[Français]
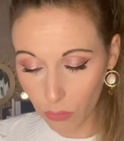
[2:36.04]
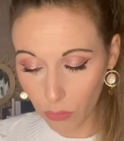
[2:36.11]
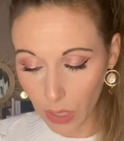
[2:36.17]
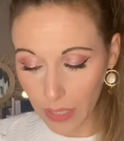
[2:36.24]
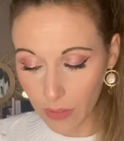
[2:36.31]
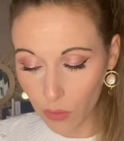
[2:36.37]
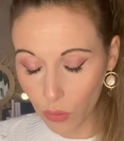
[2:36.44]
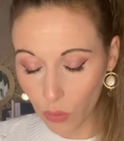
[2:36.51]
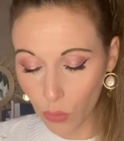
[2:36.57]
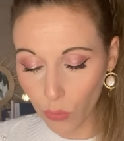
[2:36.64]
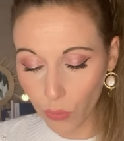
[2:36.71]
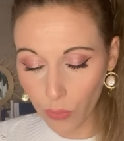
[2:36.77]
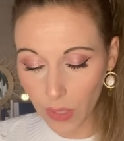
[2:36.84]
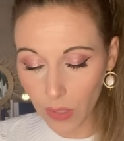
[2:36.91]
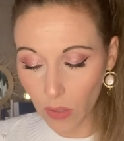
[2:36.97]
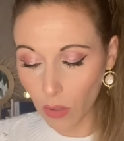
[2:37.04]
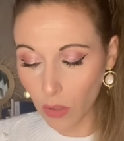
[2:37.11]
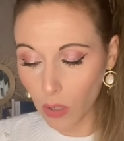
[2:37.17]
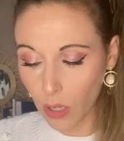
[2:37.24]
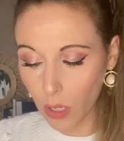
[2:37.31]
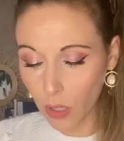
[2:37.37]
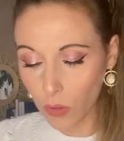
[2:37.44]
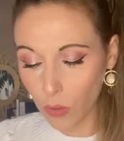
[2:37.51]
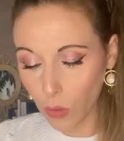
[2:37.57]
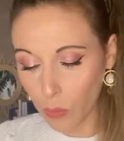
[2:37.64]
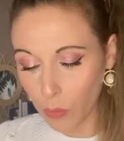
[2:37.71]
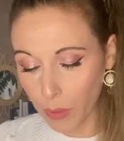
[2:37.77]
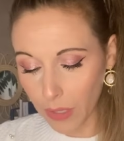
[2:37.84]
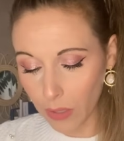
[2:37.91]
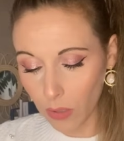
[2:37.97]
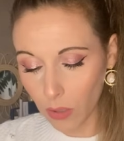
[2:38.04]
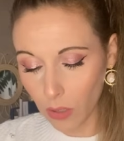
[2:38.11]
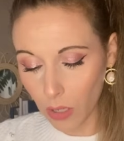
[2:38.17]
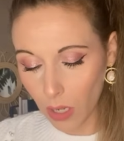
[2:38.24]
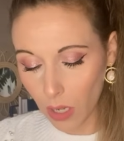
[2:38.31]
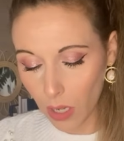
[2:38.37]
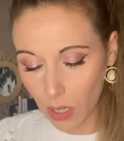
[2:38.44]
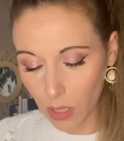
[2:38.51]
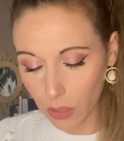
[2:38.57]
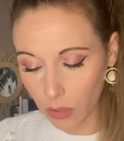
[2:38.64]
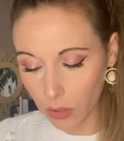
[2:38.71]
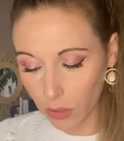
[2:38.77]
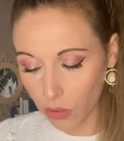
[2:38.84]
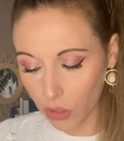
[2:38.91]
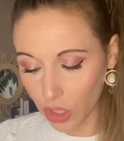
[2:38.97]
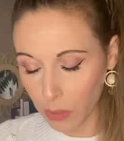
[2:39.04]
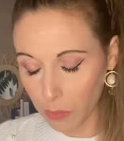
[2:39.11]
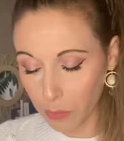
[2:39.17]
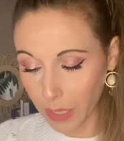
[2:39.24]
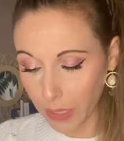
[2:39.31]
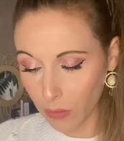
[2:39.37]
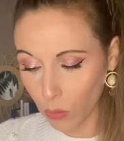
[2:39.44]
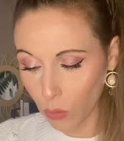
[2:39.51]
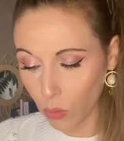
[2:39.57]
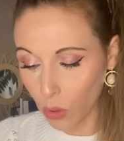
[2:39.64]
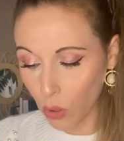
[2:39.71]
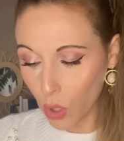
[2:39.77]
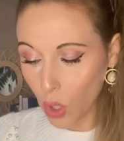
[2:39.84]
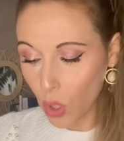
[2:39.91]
Est-ce qu'on fait dans l'ordre, pas dans l'ordre Je sais pas trop